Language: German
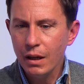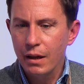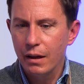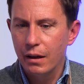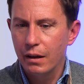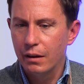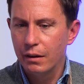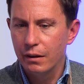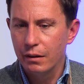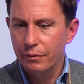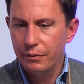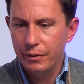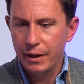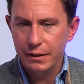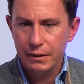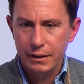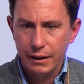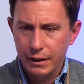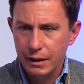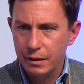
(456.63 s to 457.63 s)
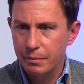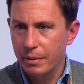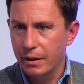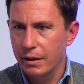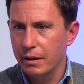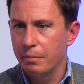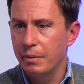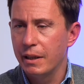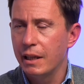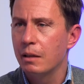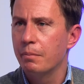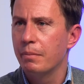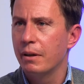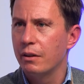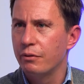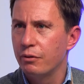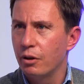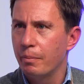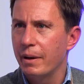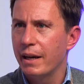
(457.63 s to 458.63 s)
äh, fährt direkt in
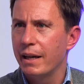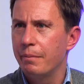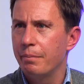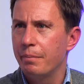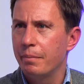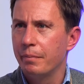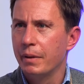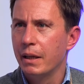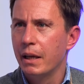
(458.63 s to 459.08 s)
Bichelbach vorbei